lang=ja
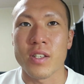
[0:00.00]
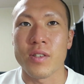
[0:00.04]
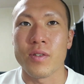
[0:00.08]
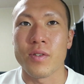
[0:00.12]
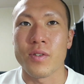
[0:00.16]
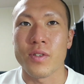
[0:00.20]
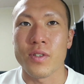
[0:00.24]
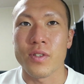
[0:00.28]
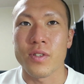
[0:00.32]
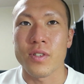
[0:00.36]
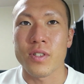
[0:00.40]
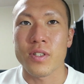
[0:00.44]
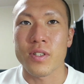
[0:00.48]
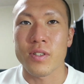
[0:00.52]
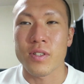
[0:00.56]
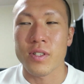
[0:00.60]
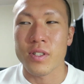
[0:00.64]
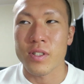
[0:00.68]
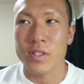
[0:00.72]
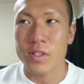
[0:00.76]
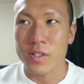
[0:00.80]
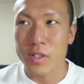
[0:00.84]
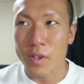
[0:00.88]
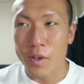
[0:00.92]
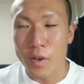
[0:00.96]
そういう、
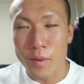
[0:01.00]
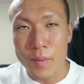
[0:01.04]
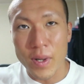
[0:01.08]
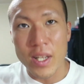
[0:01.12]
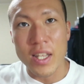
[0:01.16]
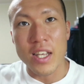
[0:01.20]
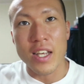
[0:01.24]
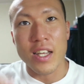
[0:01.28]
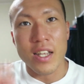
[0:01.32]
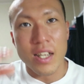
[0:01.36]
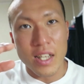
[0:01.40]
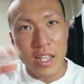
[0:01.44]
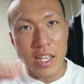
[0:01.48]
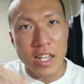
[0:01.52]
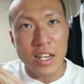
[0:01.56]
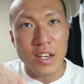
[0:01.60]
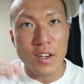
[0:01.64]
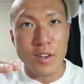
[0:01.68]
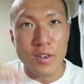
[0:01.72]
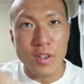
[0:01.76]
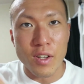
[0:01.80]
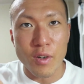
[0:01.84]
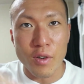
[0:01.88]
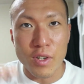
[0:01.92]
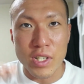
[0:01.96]
そこまで減
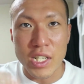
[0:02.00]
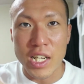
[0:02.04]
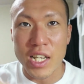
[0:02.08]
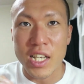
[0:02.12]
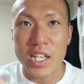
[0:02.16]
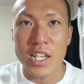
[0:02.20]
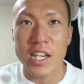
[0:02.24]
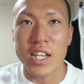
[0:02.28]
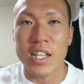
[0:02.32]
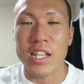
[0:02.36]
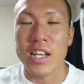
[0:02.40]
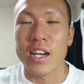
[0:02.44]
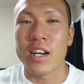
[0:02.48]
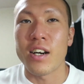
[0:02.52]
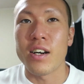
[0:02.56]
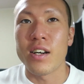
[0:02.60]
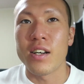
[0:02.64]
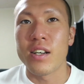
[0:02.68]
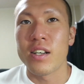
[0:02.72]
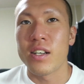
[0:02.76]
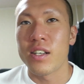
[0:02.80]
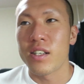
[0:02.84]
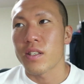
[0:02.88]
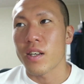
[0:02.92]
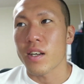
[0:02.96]
量で抑えきれたら
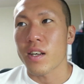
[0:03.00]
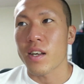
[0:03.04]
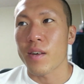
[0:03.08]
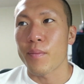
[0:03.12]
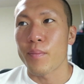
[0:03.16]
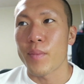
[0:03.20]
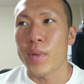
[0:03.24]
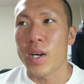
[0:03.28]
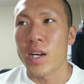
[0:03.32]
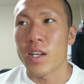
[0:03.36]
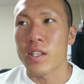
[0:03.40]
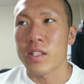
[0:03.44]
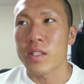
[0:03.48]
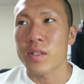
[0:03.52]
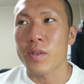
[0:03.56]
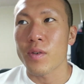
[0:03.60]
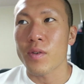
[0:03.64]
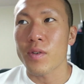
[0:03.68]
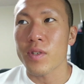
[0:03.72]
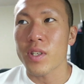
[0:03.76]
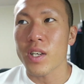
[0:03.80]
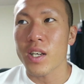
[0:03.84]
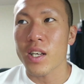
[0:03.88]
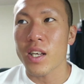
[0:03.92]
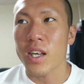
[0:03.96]
やけん、まあそ
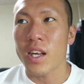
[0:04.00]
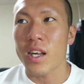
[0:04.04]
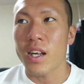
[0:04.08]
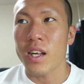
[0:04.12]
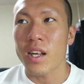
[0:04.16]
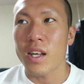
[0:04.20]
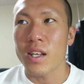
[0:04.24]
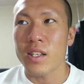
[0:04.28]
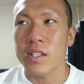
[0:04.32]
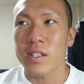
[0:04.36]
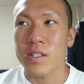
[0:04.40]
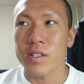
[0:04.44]
こだけ、